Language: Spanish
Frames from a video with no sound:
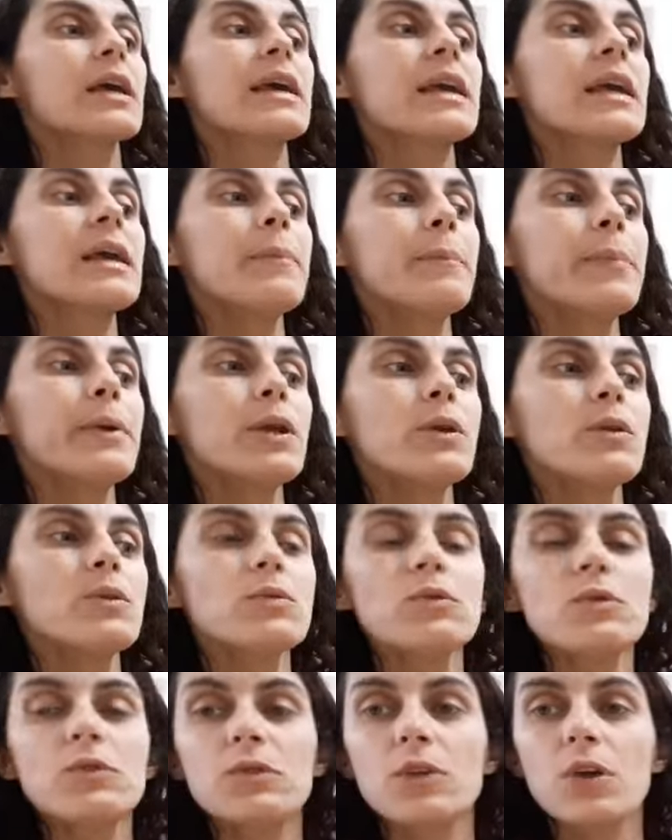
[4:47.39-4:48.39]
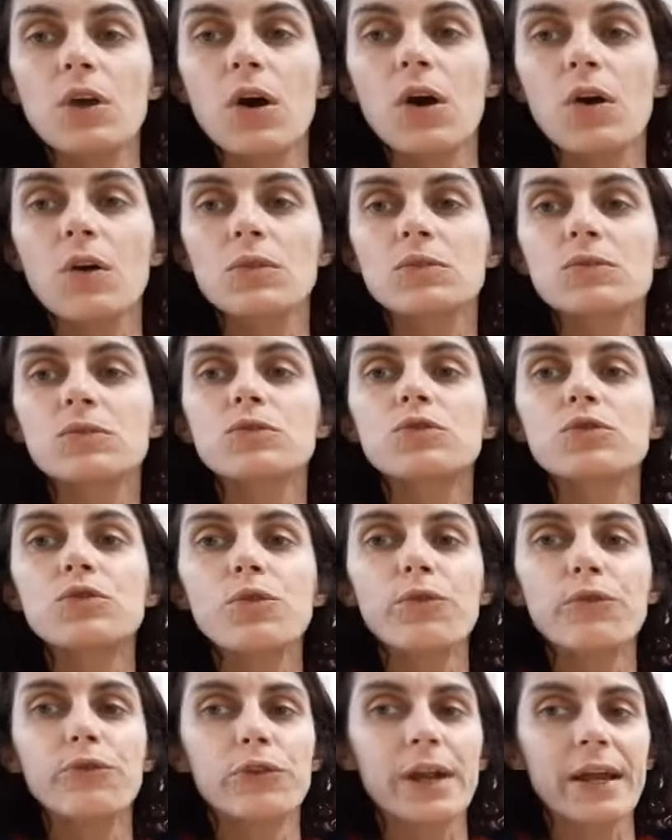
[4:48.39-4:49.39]
y pronunció
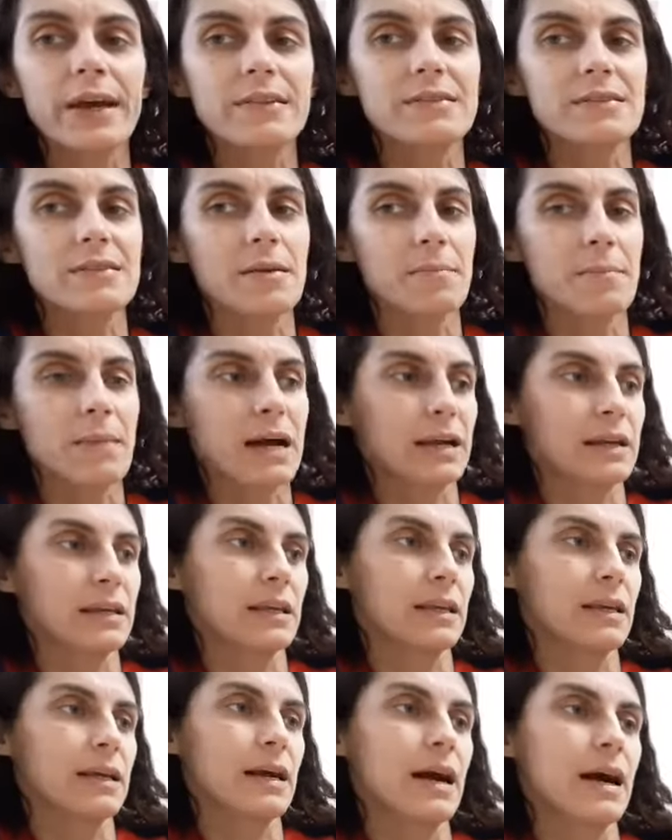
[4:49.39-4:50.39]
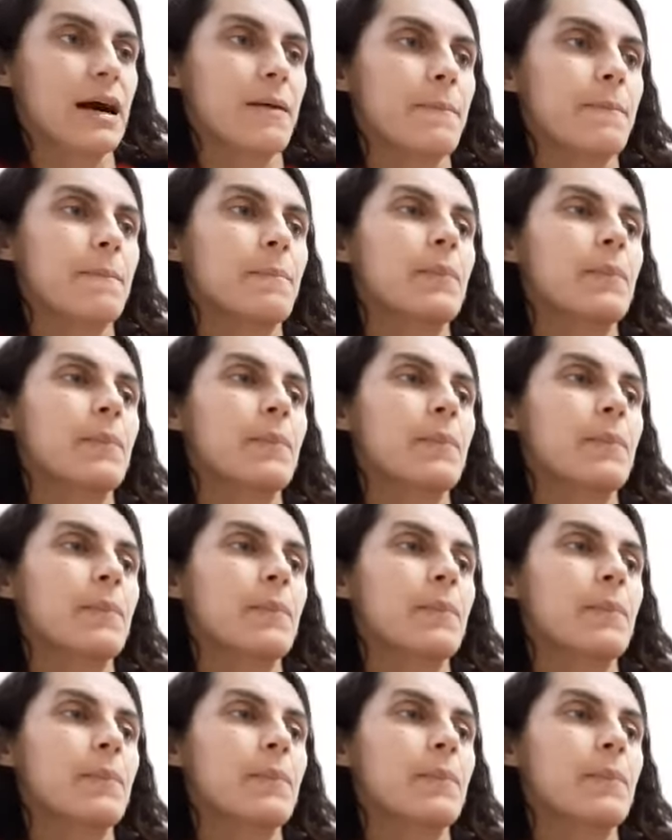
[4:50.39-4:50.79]
su frase mágica.